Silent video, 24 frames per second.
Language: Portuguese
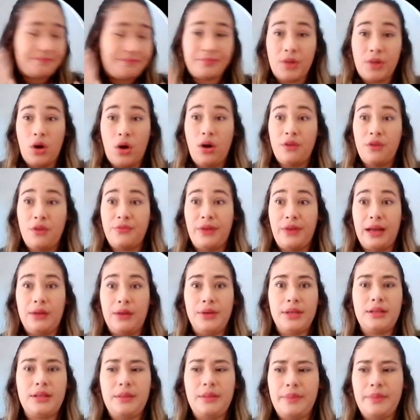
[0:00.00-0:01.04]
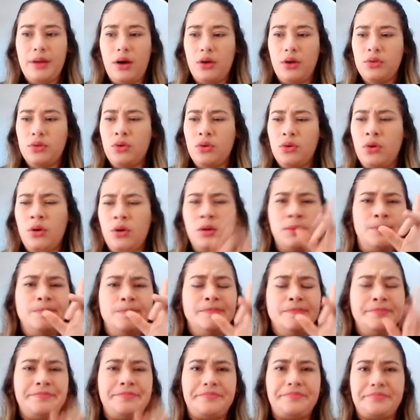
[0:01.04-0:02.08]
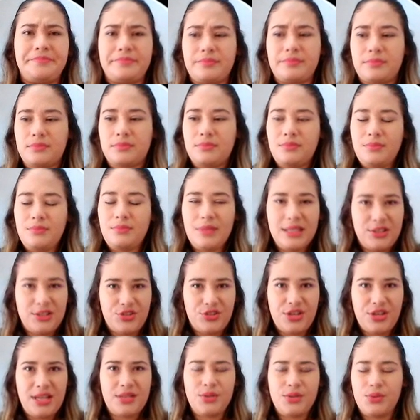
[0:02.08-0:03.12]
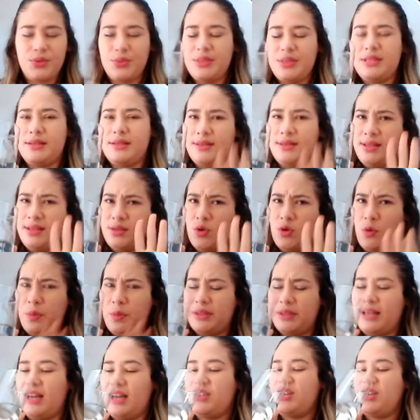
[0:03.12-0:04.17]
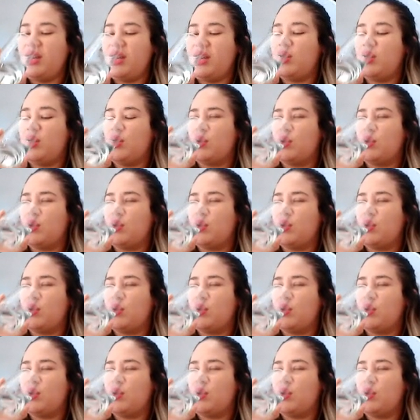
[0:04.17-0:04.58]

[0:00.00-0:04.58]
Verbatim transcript: Ó, falou em antibiótico. Jesus. Desculpa, tá, gente?